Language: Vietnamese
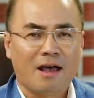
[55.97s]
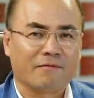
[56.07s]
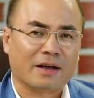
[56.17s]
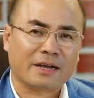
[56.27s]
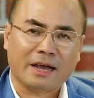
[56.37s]

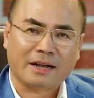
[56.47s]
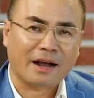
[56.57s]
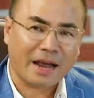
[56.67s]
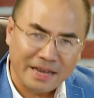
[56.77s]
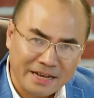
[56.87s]
và kể cả
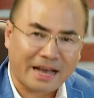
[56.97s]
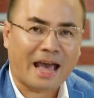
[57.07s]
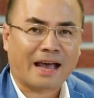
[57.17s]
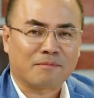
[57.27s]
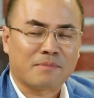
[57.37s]
ngay
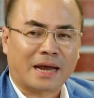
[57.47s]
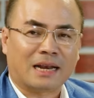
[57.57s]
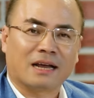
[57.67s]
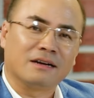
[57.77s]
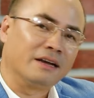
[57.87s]
cả bạn
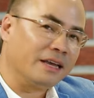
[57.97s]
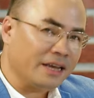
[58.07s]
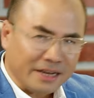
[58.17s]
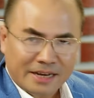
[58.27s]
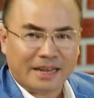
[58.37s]
là người
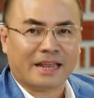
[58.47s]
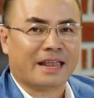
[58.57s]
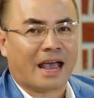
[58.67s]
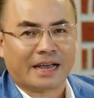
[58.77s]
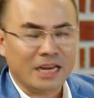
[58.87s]
ít nghe nhạc,